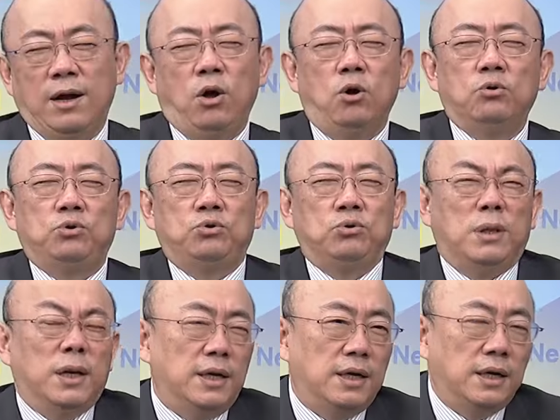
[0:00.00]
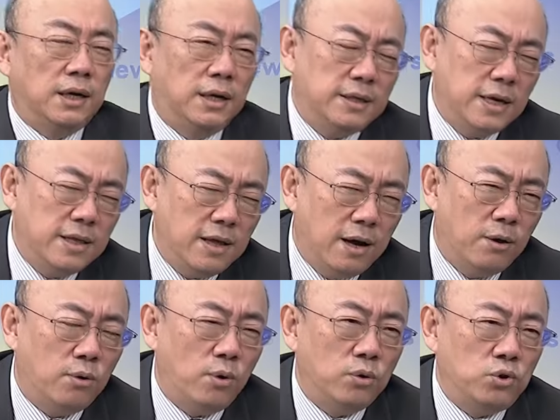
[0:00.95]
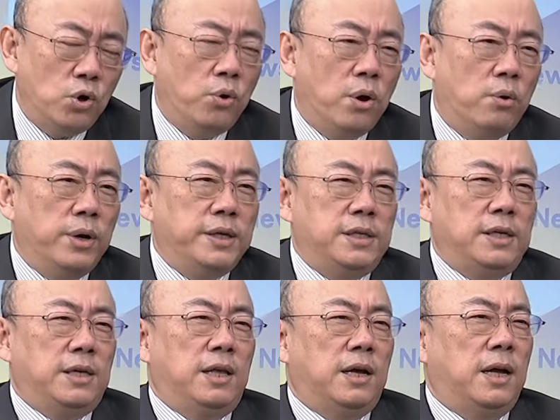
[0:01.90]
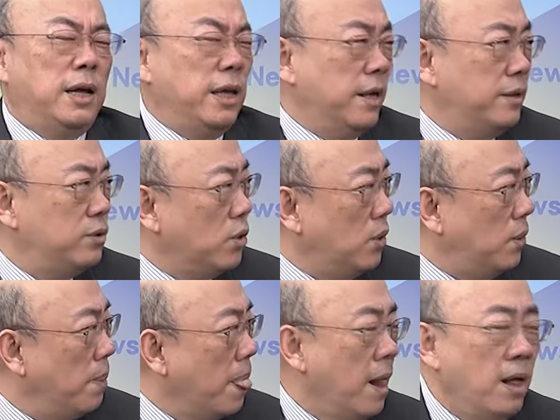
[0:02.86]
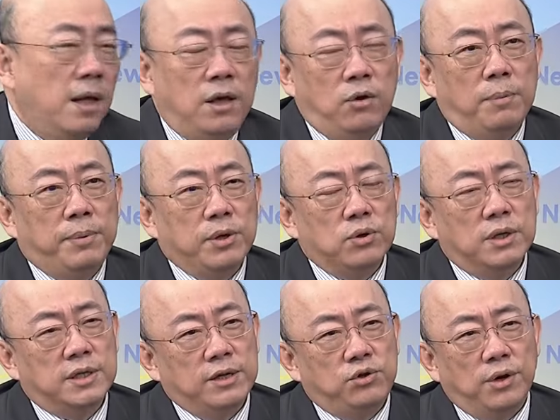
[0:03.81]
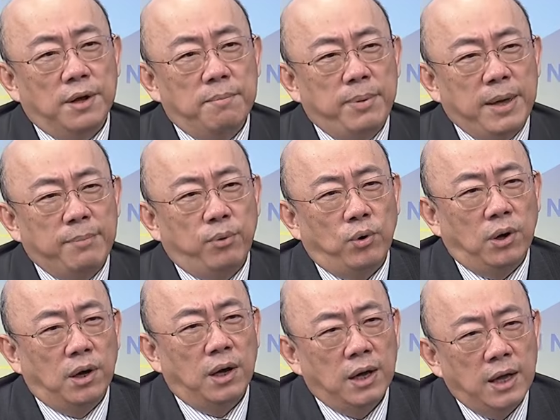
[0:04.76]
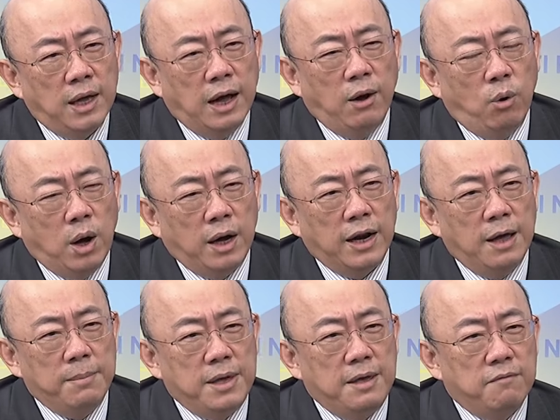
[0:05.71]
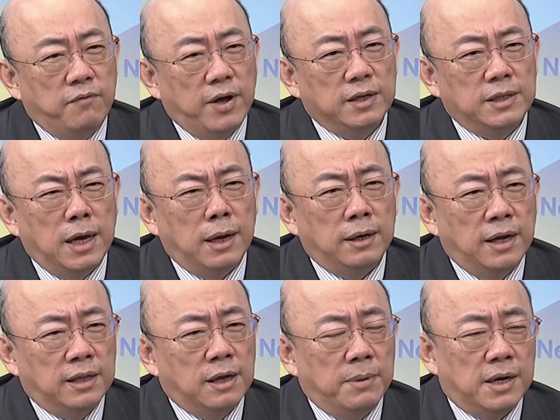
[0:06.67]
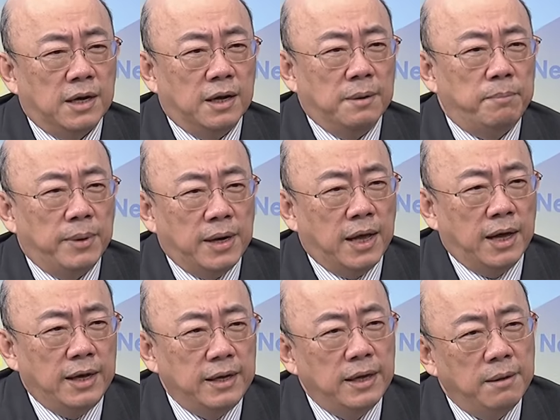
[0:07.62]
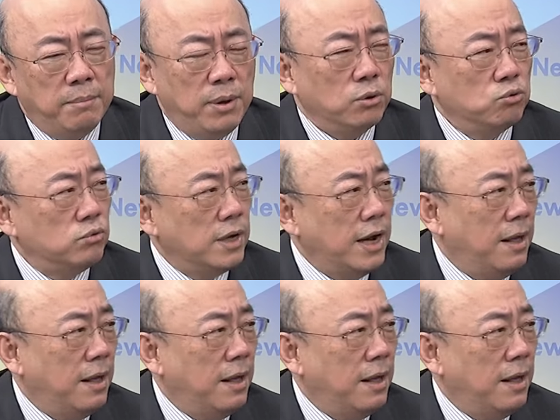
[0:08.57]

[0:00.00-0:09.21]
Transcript: 后续的那个人道救援危机一定很严重。因为比如说这群人被迫往难民营方向，那他们可能本来没有住在